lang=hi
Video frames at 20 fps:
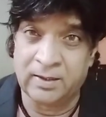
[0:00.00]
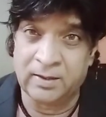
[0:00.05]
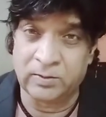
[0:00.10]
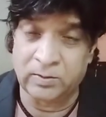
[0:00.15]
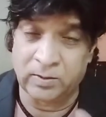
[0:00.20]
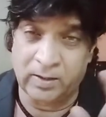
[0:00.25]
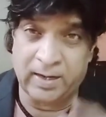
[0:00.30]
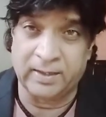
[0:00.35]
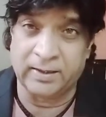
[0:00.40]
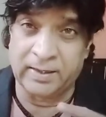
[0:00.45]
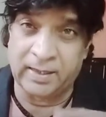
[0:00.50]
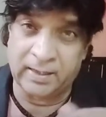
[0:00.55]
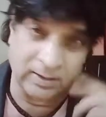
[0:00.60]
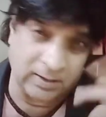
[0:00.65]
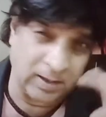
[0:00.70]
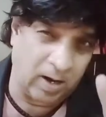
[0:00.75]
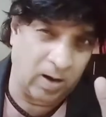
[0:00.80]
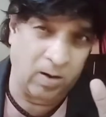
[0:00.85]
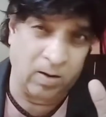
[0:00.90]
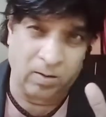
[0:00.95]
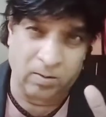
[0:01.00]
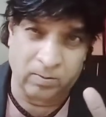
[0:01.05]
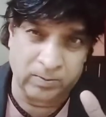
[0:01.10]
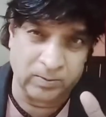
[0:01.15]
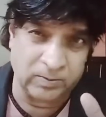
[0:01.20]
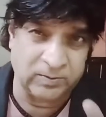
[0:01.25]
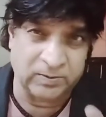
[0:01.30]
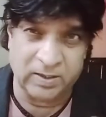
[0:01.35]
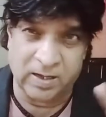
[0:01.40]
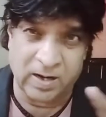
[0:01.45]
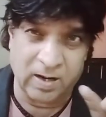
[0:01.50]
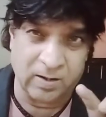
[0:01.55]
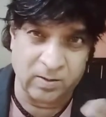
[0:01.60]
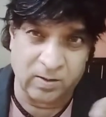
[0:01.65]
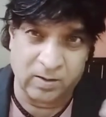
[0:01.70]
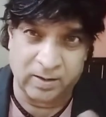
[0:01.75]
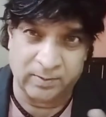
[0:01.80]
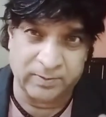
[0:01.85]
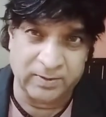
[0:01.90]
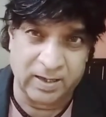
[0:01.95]
जो कहता है कि जाओ उस जगह
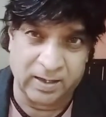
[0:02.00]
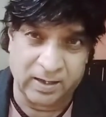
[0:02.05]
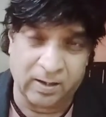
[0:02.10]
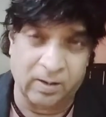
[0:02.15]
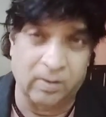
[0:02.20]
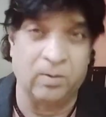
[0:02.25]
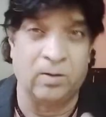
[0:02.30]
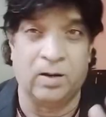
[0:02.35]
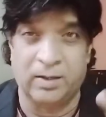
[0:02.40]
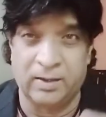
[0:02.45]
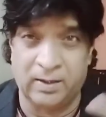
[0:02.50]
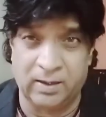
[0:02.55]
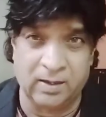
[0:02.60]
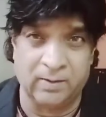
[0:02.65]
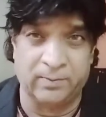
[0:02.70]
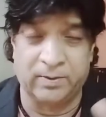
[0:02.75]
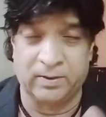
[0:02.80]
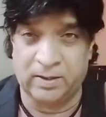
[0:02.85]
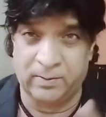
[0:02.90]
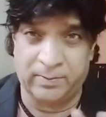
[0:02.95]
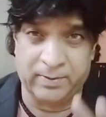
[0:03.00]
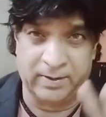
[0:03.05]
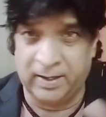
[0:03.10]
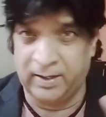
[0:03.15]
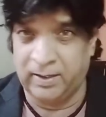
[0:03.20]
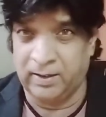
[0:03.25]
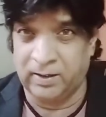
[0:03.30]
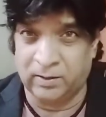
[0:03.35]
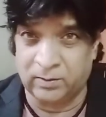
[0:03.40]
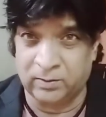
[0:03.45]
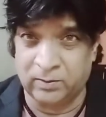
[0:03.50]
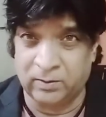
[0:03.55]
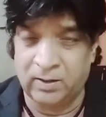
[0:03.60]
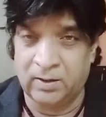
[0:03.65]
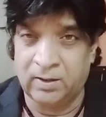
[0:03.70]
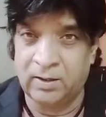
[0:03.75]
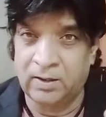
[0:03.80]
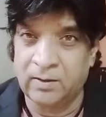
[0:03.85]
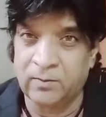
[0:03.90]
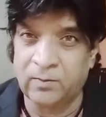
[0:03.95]
को कब्जा कर लो अनिल कपूर की पिटाई कर दो
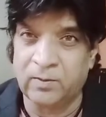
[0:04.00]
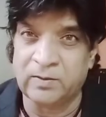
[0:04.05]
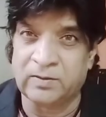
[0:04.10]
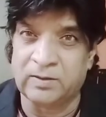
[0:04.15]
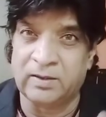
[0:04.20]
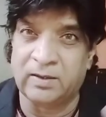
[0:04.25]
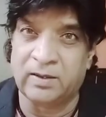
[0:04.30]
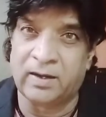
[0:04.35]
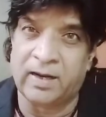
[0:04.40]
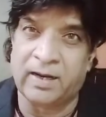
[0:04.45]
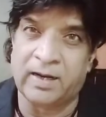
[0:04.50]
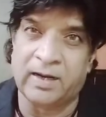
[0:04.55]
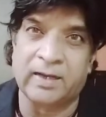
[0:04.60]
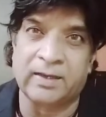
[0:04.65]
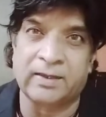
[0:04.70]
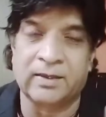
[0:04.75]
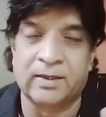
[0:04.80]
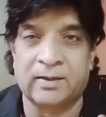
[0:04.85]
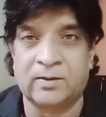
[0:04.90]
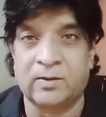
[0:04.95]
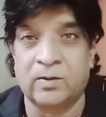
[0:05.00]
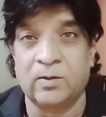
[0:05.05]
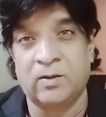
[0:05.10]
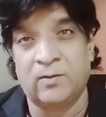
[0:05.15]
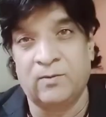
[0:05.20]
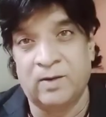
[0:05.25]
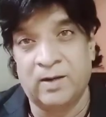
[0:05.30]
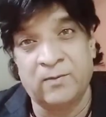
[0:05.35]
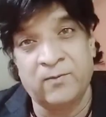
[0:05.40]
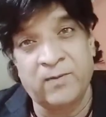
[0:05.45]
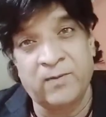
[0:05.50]
वो सीन रह गया था क्योंकि विलन